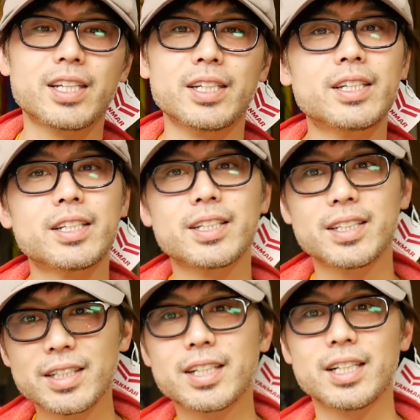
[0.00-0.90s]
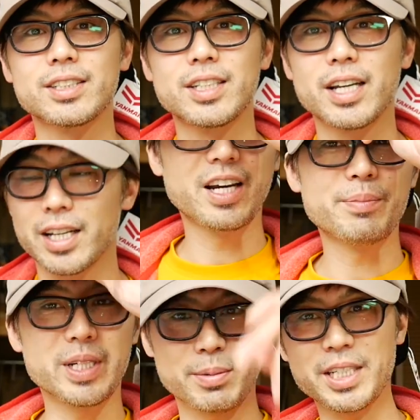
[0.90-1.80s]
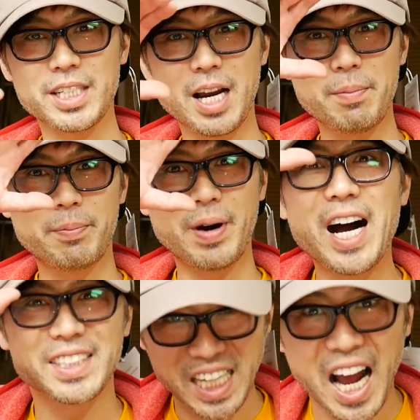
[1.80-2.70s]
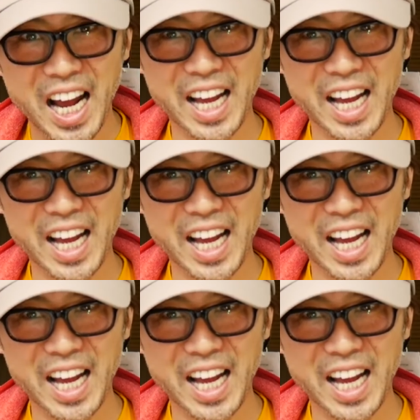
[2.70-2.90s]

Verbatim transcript: い感じでバチャバチャじゃんまあじゃ